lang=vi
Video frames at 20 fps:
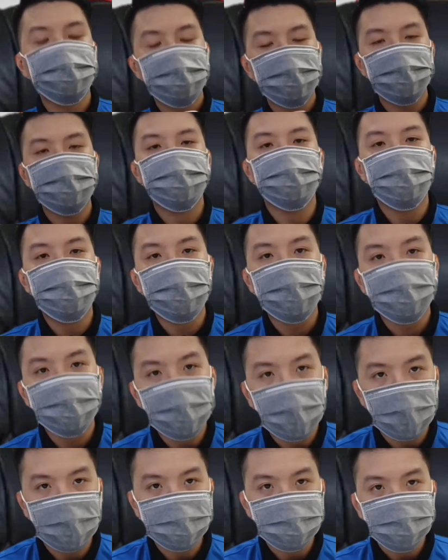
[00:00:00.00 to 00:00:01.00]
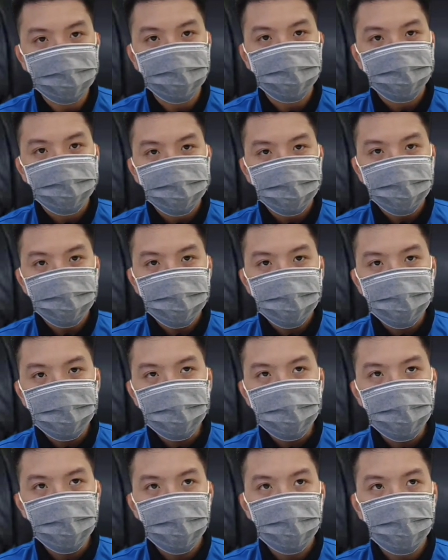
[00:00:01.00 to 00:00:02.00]
thông tin của các bạn
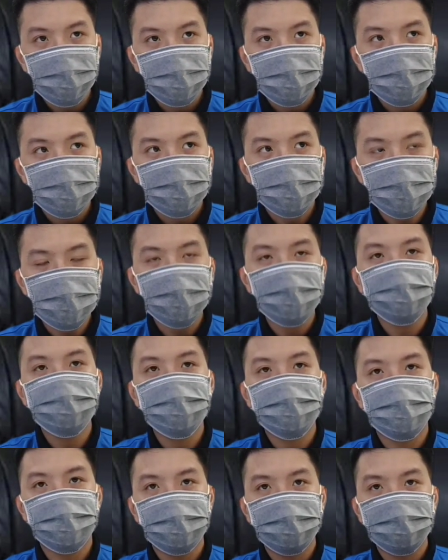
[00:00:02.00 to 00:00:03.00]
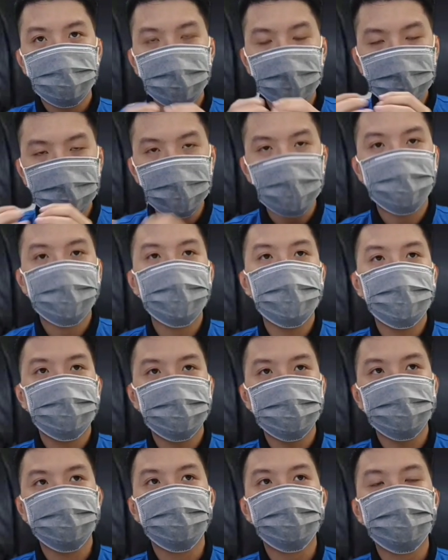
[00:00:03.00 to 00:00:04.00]
check chứng minh để xem cái lịch
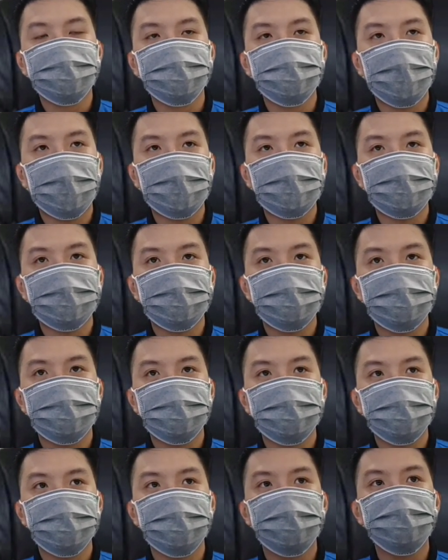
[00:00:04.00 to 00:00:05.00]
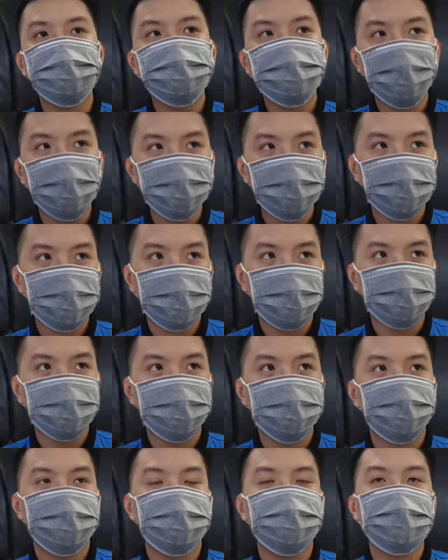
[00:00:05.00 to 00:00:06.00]
sử của các bạn nó có tốt hay không
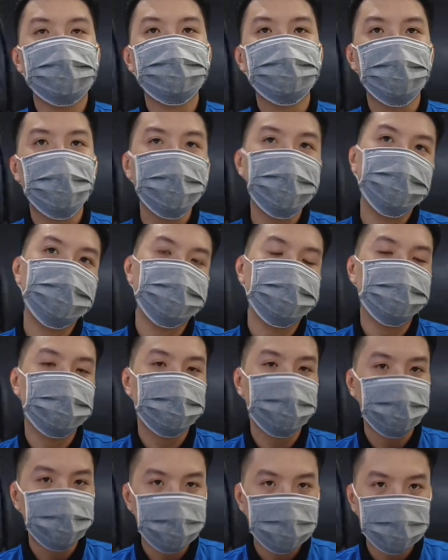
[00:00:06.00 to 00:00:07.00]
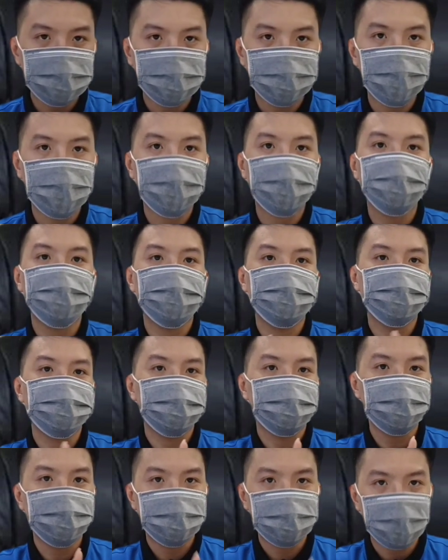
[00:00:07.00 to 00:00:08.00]
bây giờ nó đã xóa lịch sử nào xấu hay chưa bạn có vay
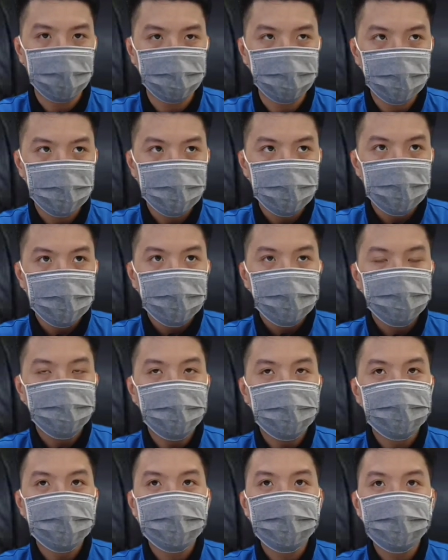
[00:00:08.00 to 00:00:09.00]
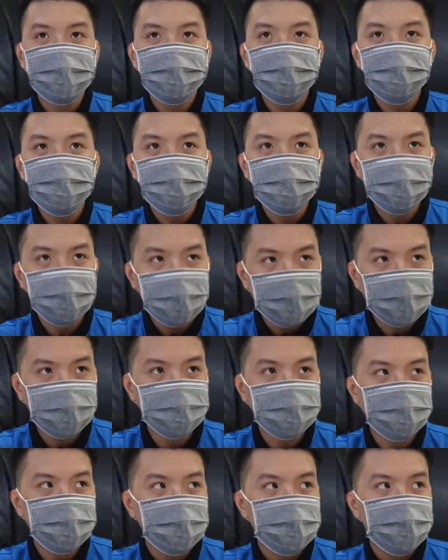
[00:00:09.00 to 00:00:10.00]
được nữa hay không và cái cách thứ
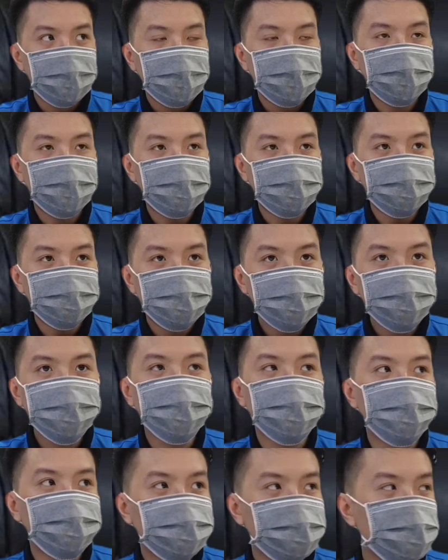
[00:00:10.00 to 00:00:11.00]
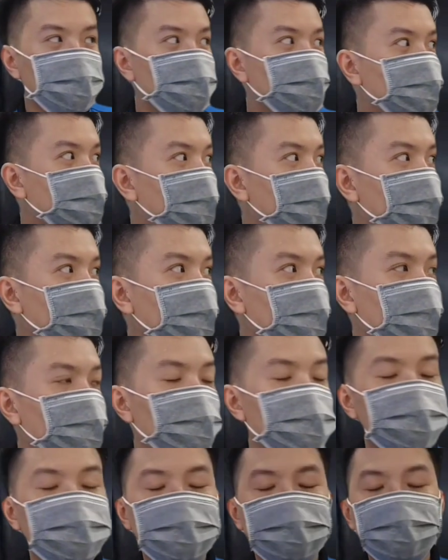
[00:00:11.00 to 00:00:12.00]
hai là ví dụ như mà
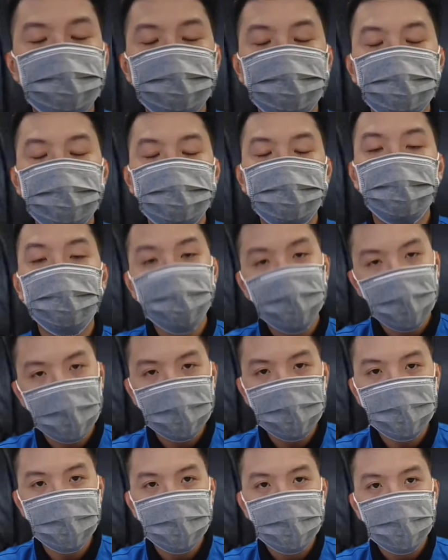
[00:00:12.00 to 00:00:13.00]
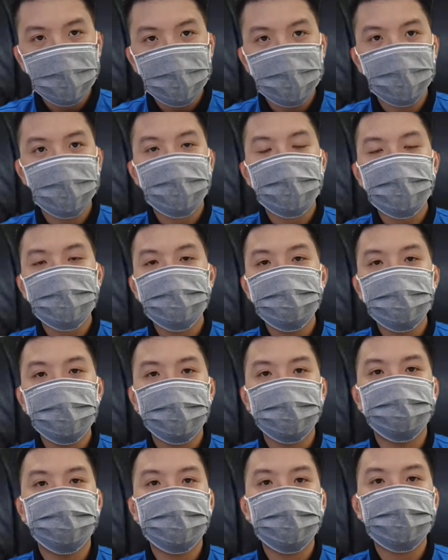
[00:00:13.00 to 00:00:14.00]
lịch sử ok đi thì cái cách thứ
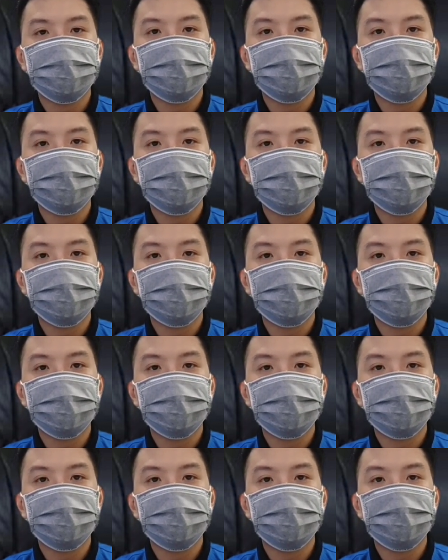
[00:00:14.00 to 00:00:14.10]
hai mà